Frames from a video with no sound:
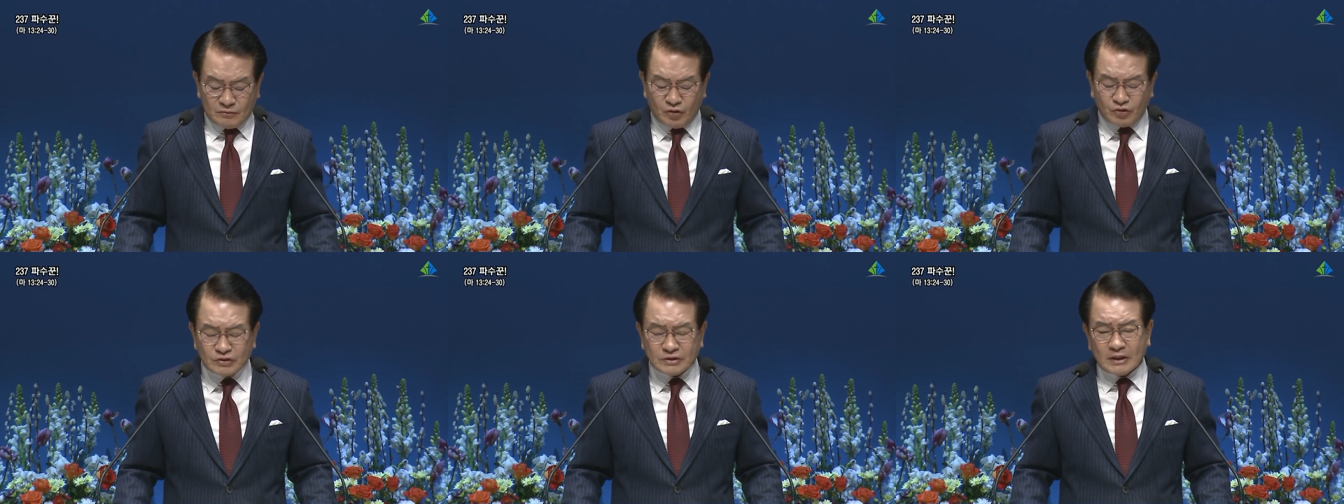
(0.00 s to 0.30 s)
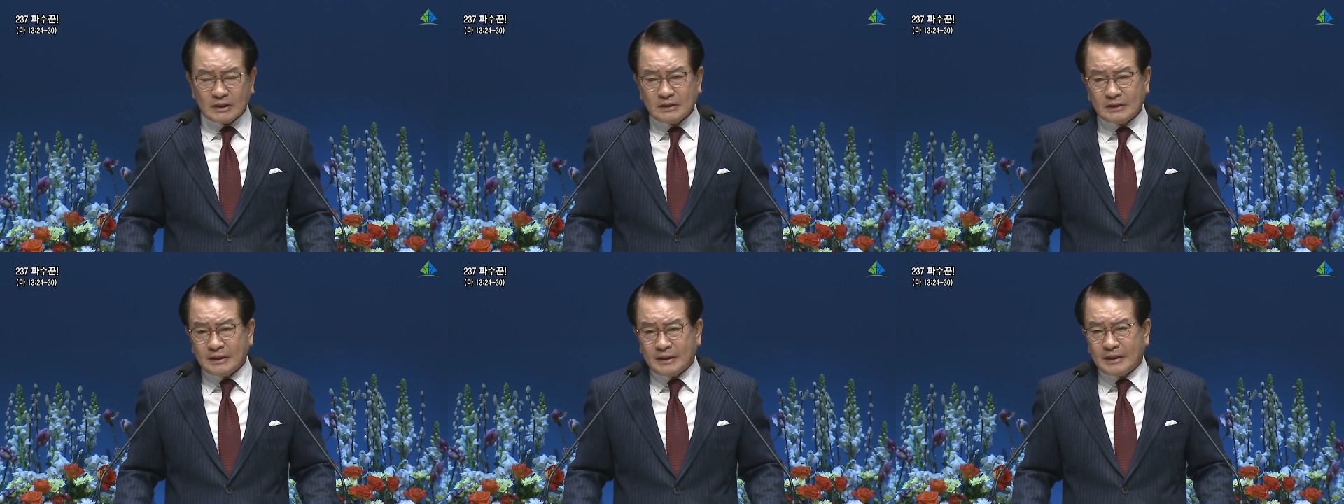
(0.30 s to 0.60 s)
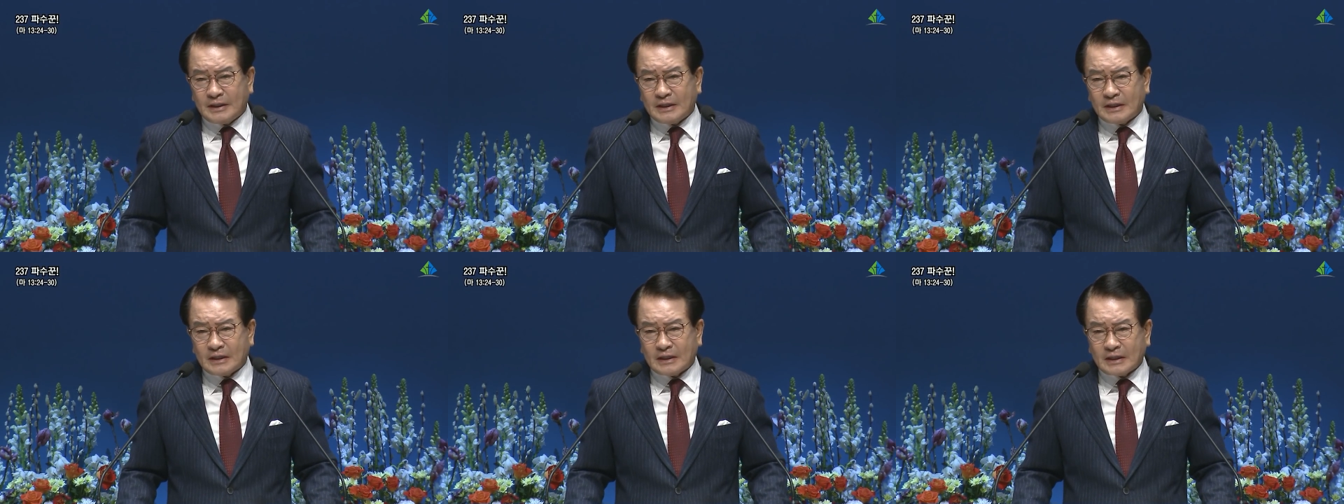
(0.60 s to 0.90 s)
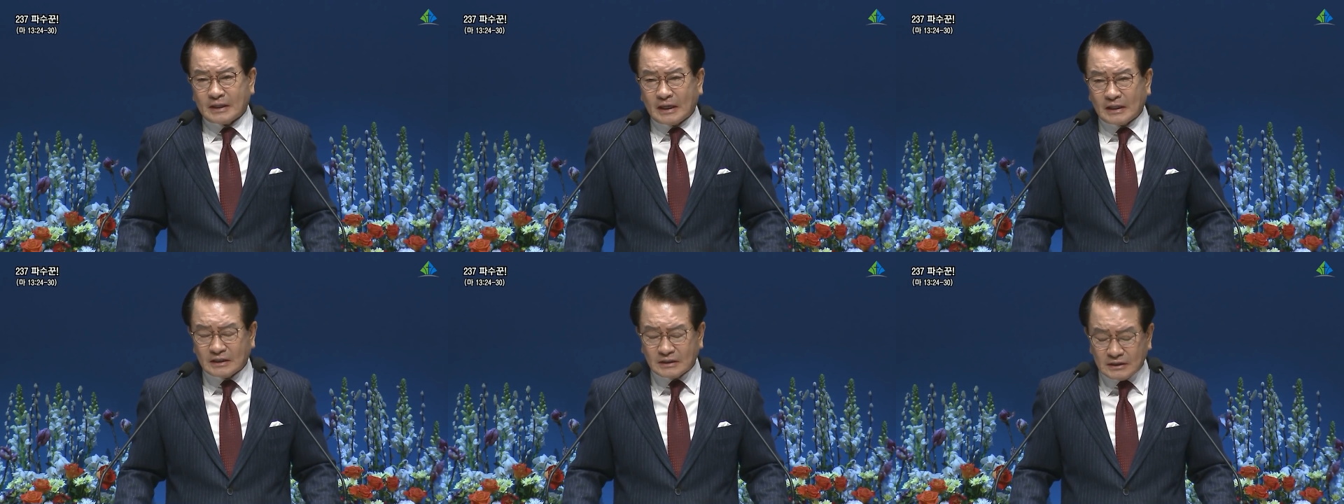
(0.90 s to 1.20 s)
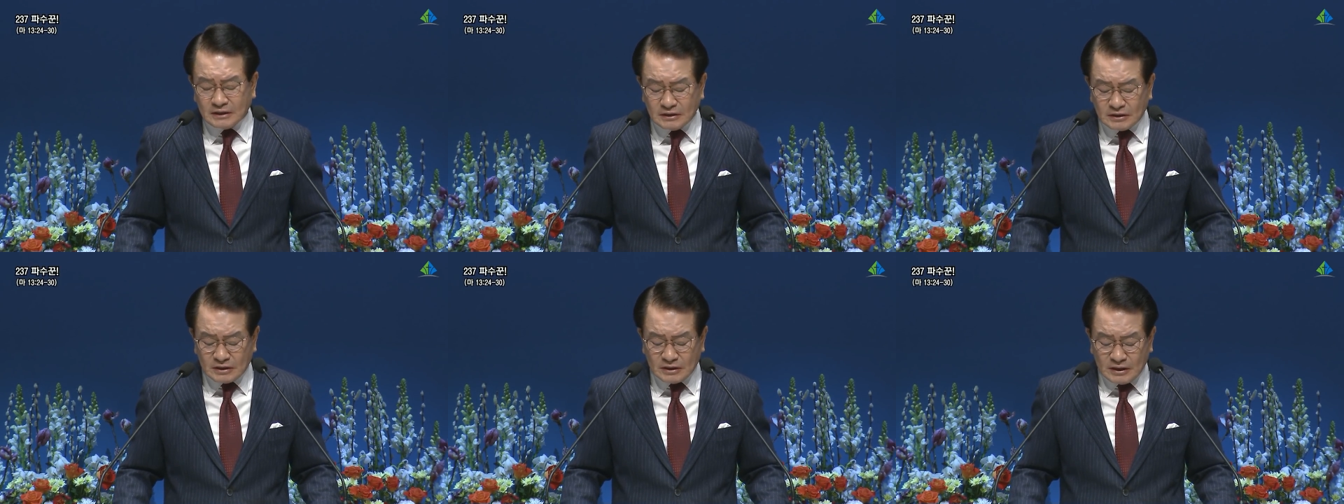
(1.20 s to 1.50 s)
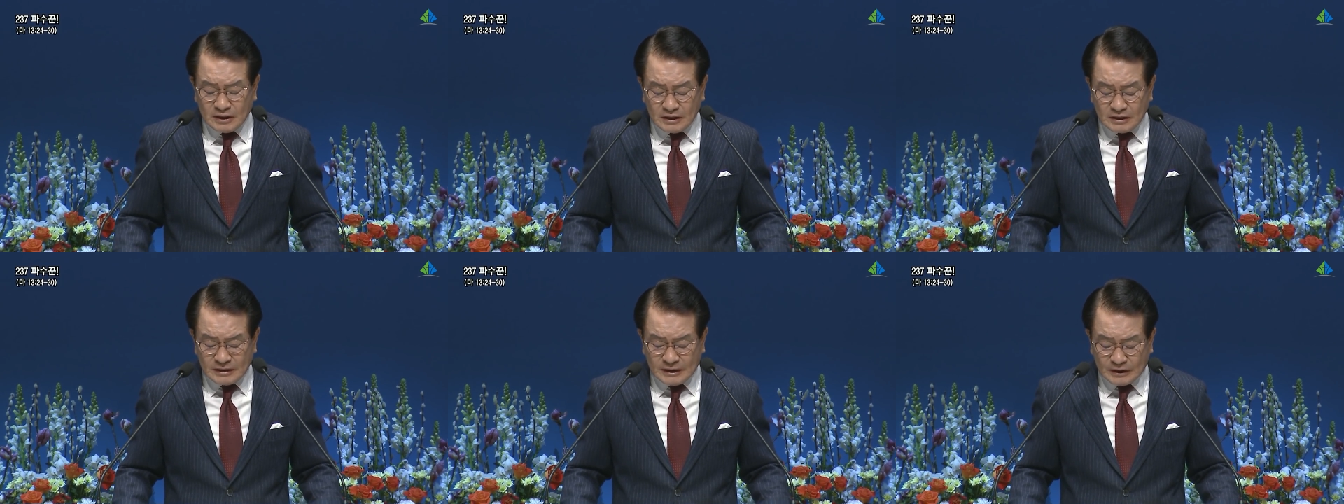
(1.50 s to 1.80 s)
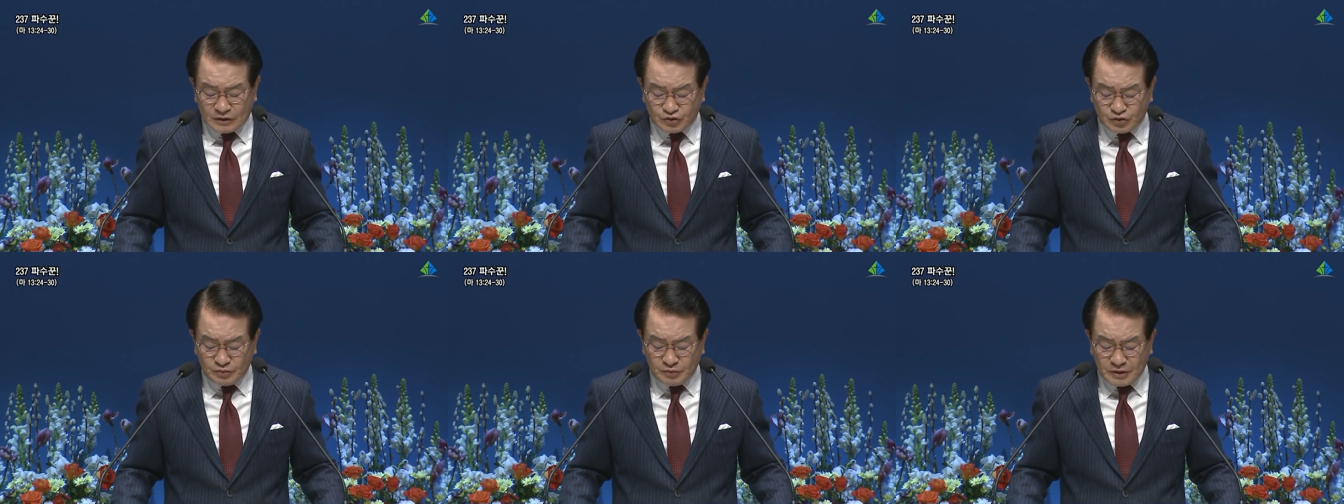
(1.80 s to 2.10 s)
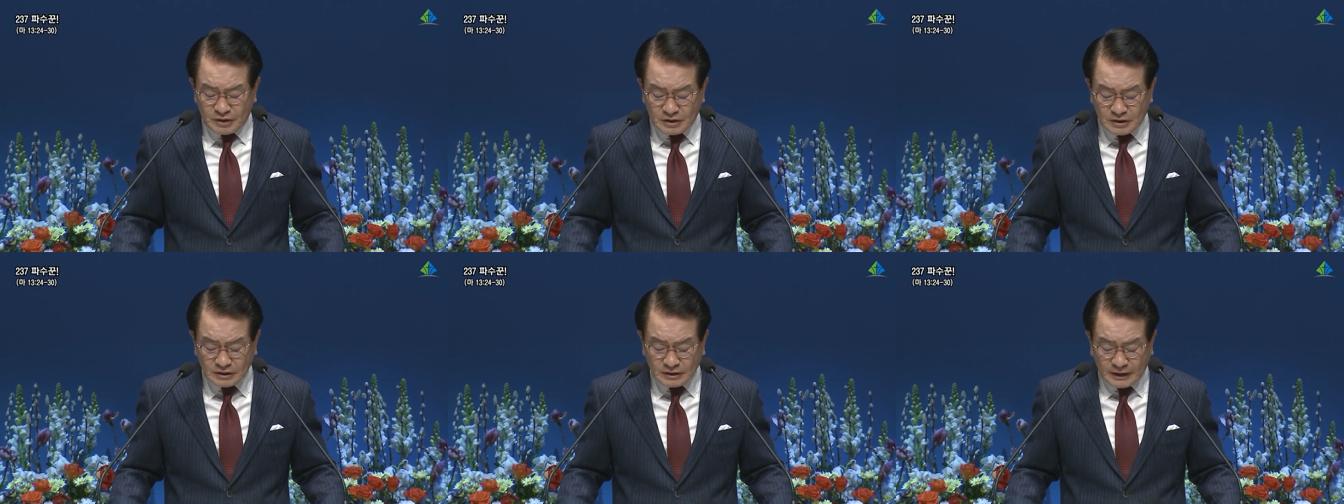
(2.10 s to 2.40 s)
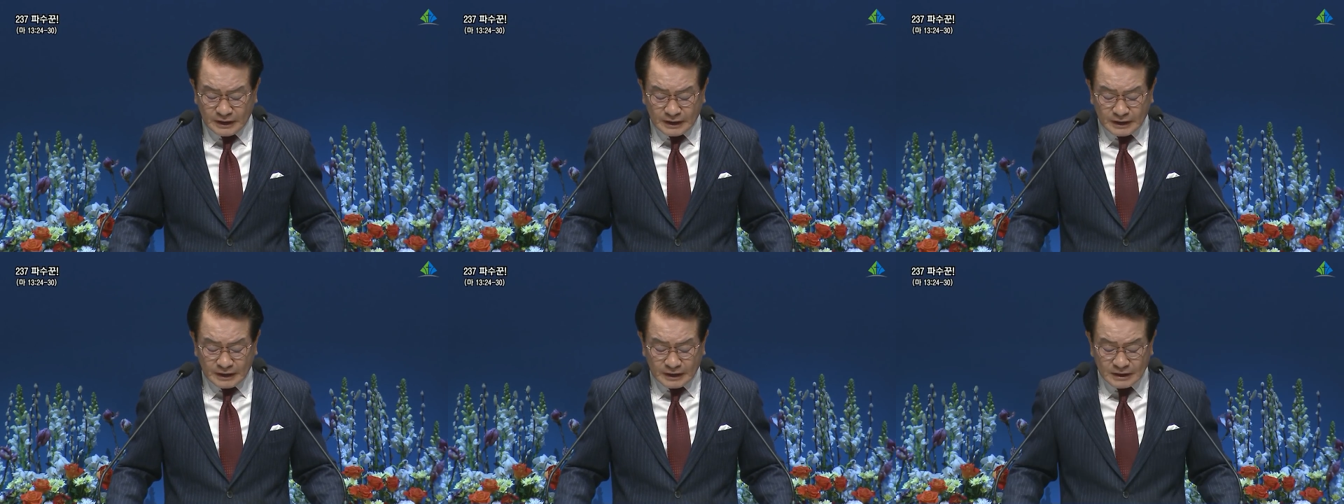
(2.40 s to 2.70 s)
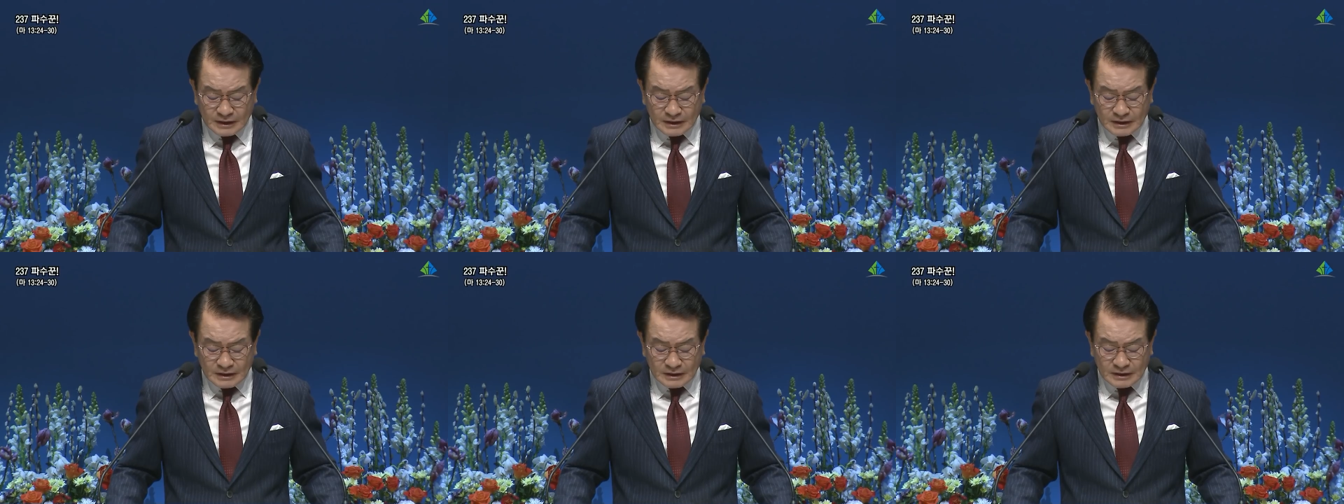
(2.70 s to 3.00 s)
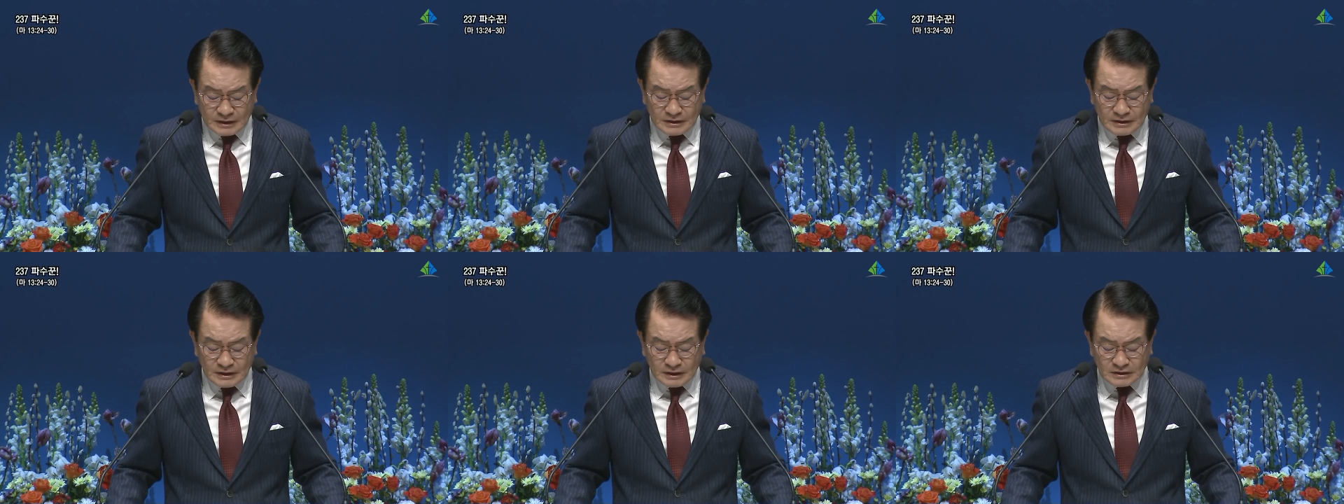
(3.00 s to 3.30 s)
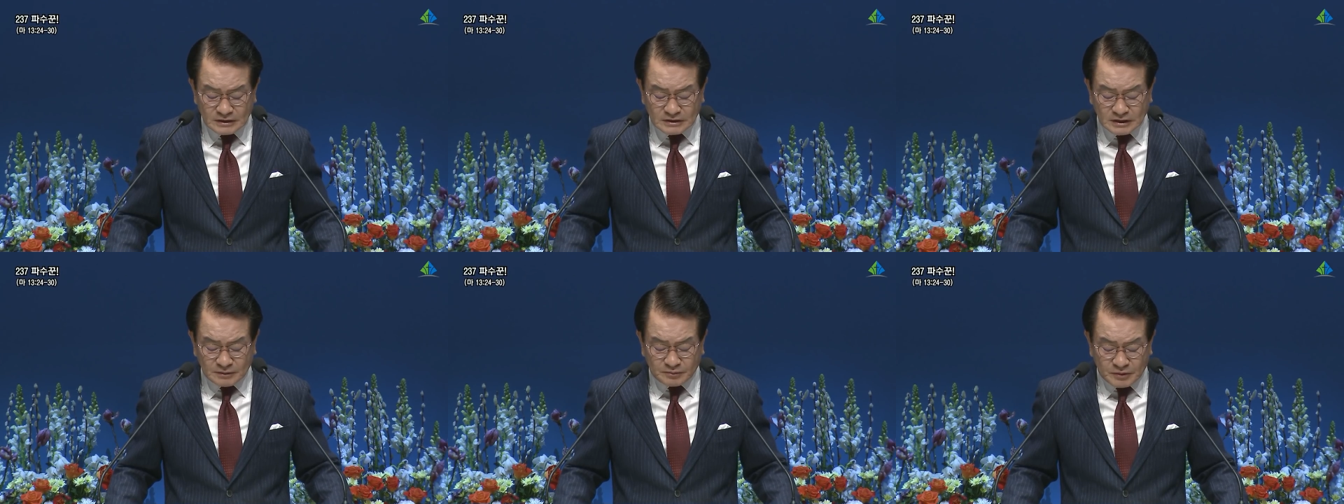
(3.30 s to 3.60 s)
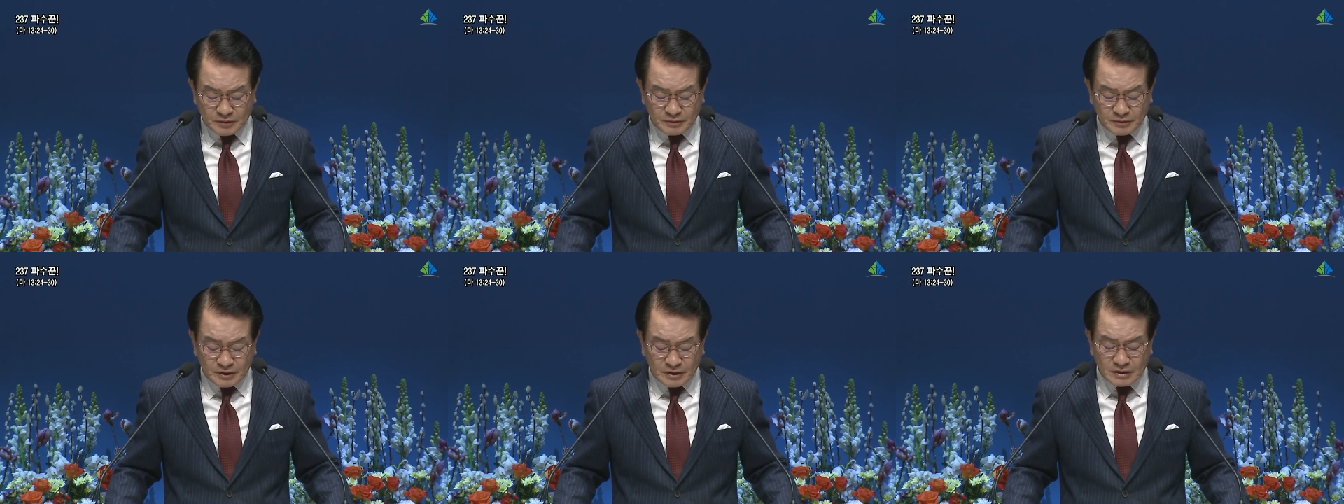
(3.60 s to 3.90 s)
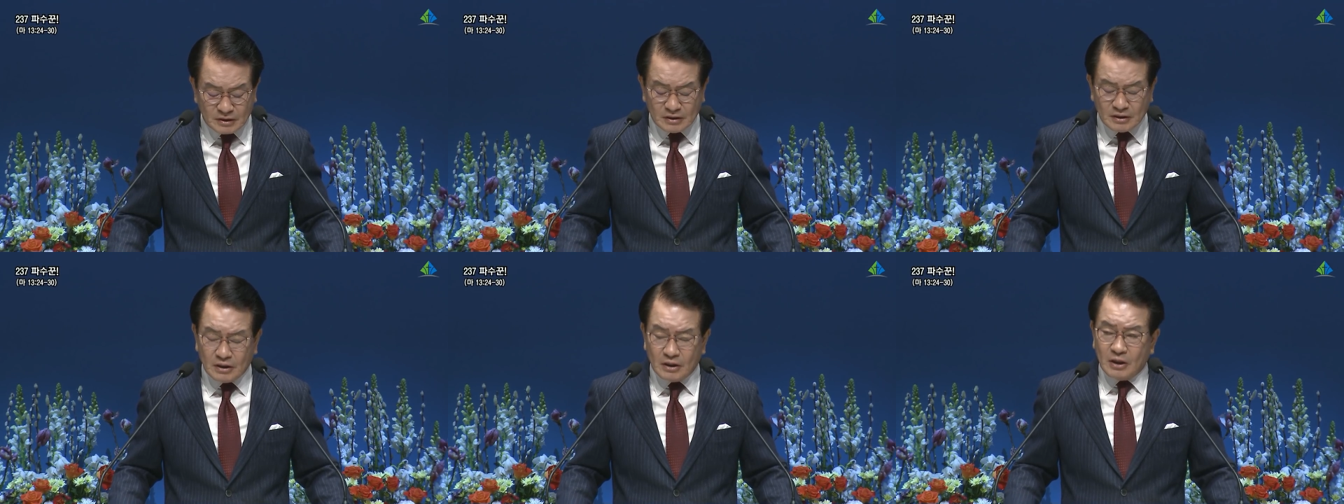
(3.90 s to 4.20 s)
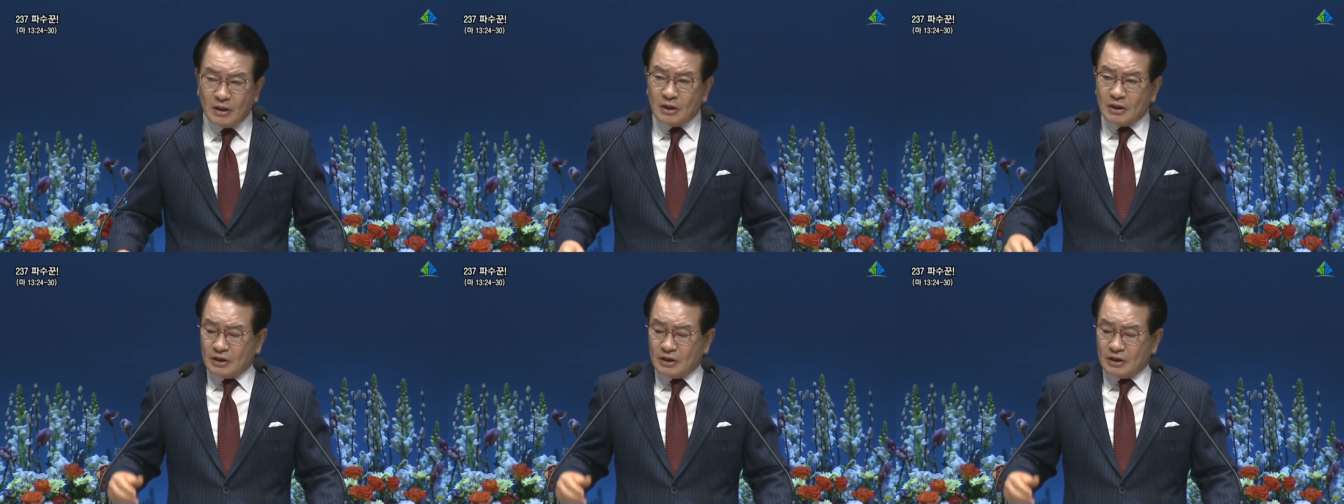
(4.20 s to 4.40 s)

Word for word: 목사인데 같은 예수 믿는데 이 영적 비밀